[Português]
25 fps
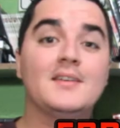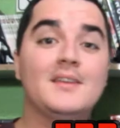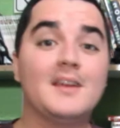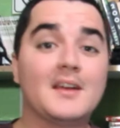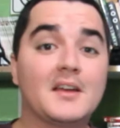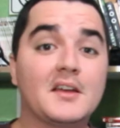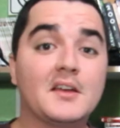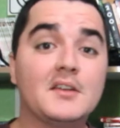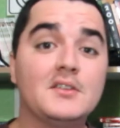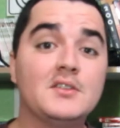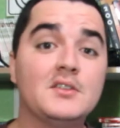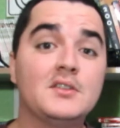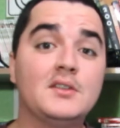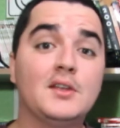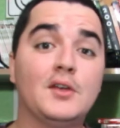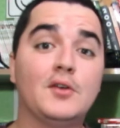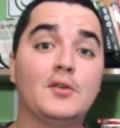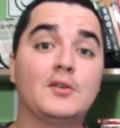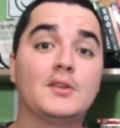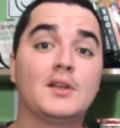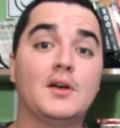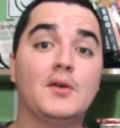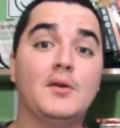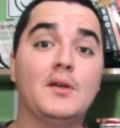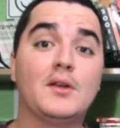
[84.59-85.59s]
E acreditem
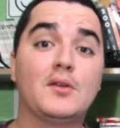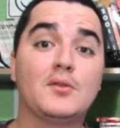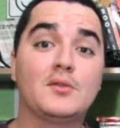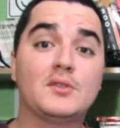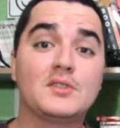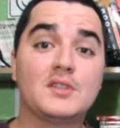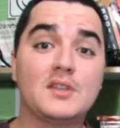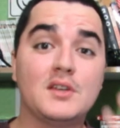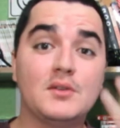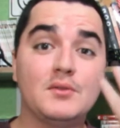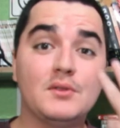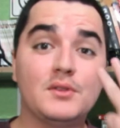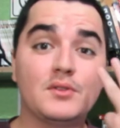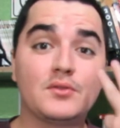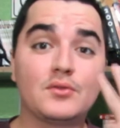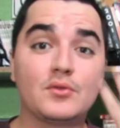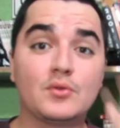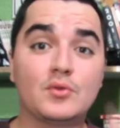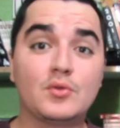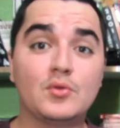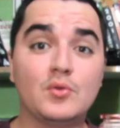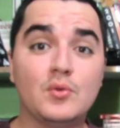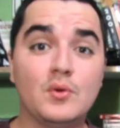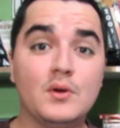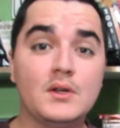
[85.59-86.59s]
ou não, ele conseguiu isso
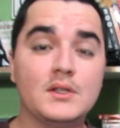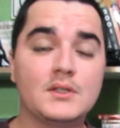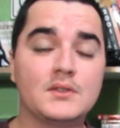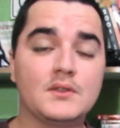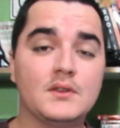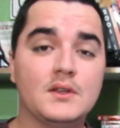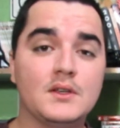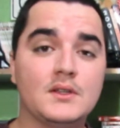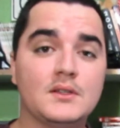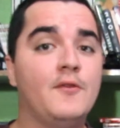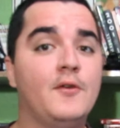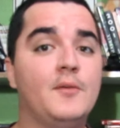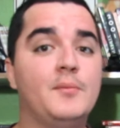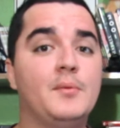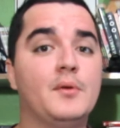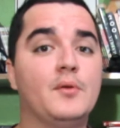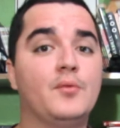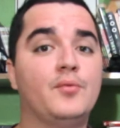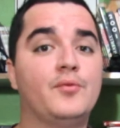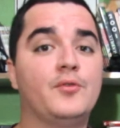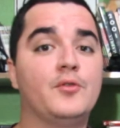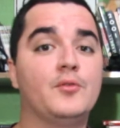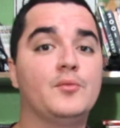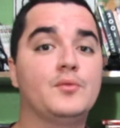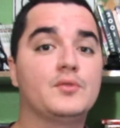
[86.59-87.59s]
duas vezes. Foi
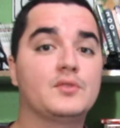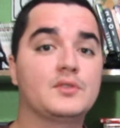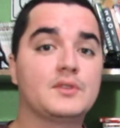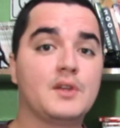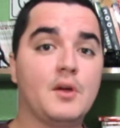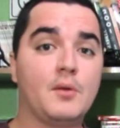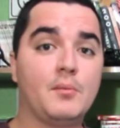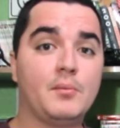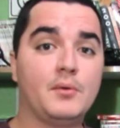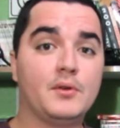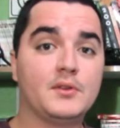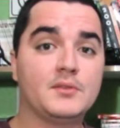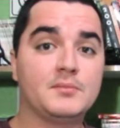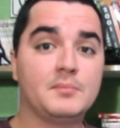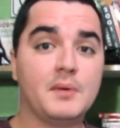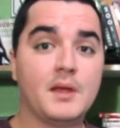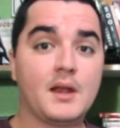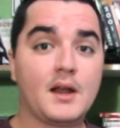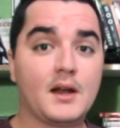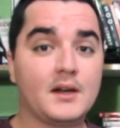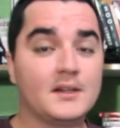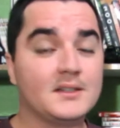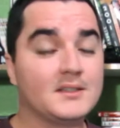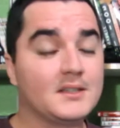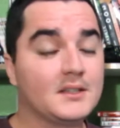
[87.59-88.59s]
pelo filme O Céu Pode
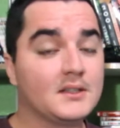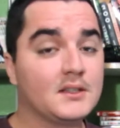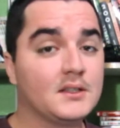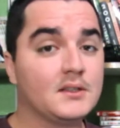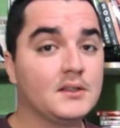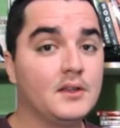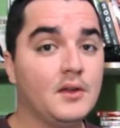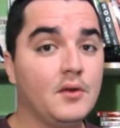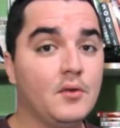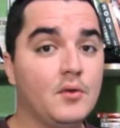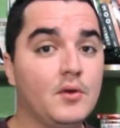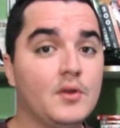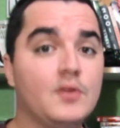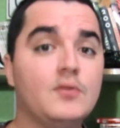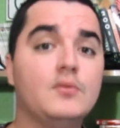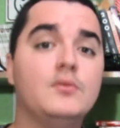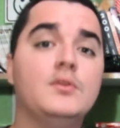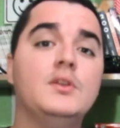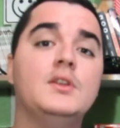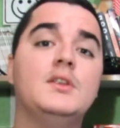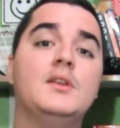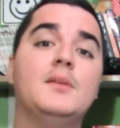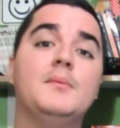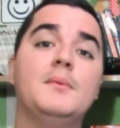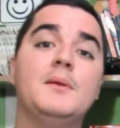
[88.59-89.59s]
Esperar de 78
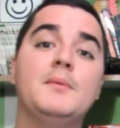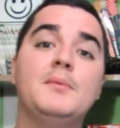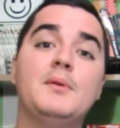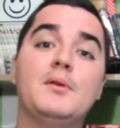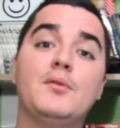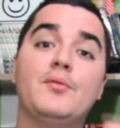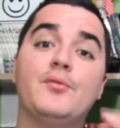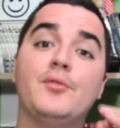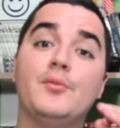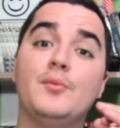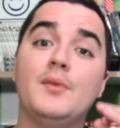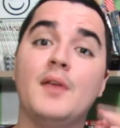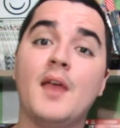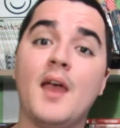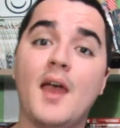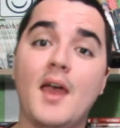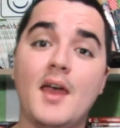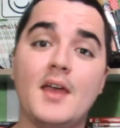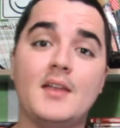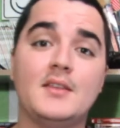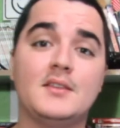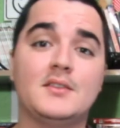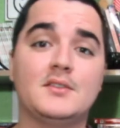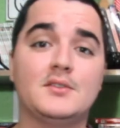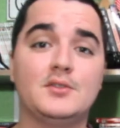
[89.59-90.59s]
e também pelo filme
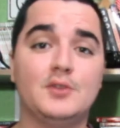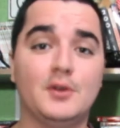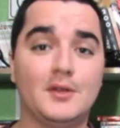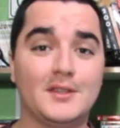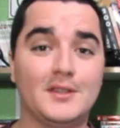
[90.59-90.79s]
Heads de